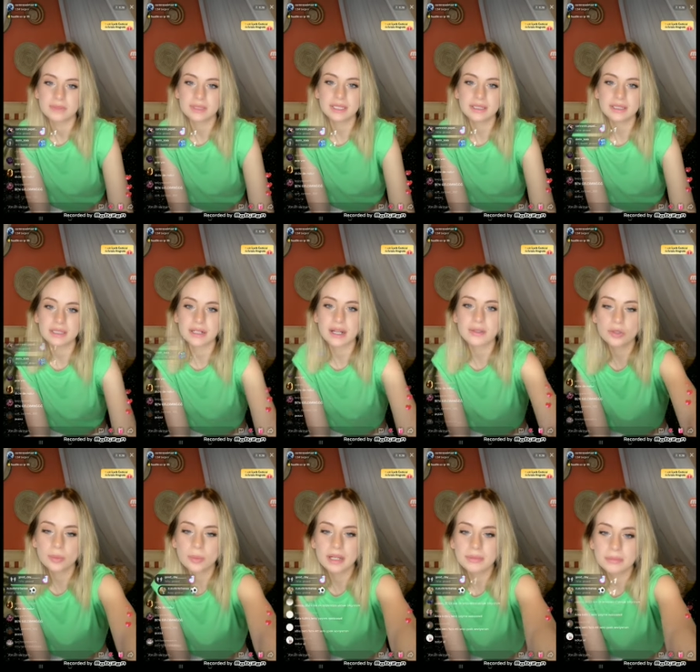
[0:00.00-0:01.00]
Ya da
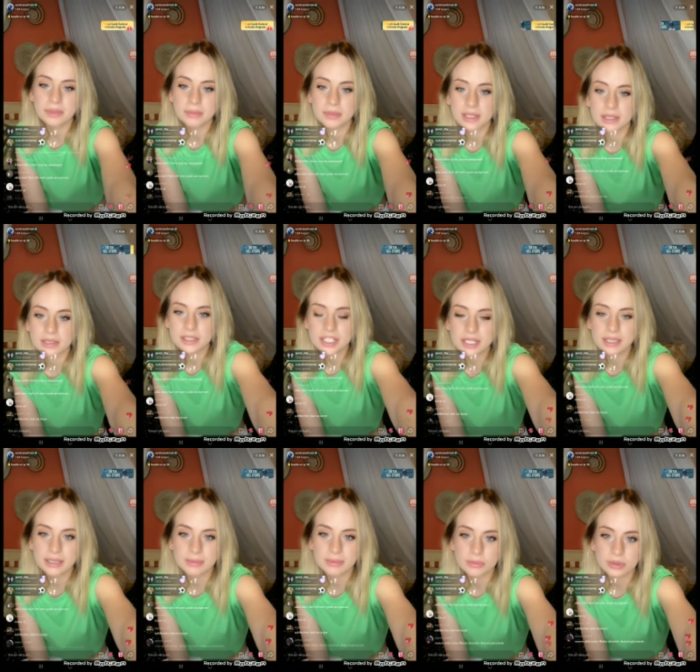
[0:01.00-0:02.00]
random almayayım ya şey
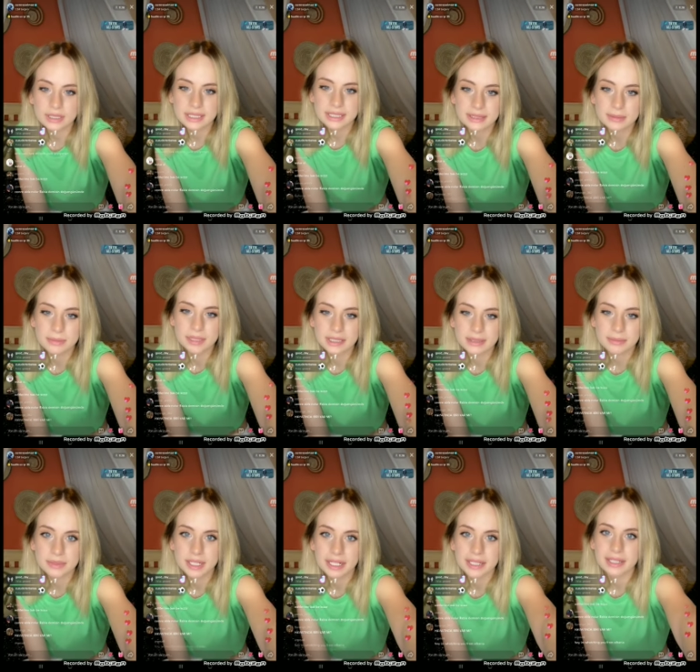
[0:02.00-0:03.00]
alayım burada isim alayım
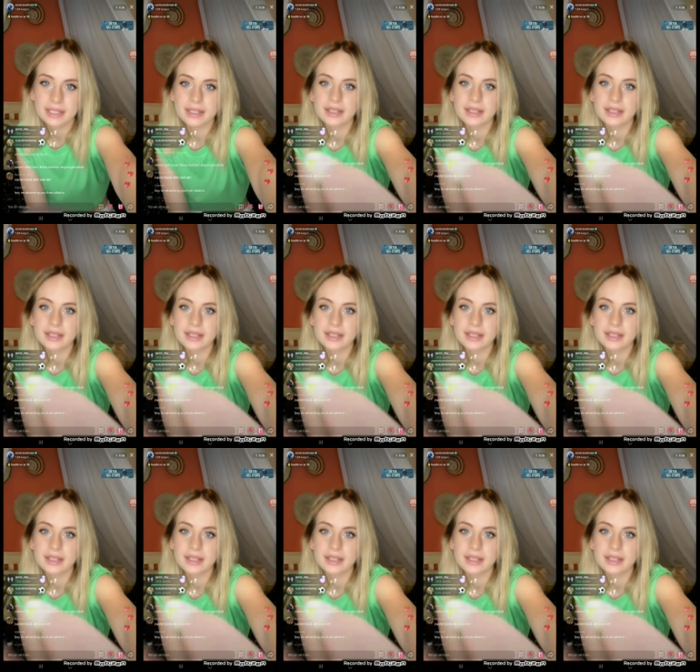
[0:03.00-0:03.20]
direkt.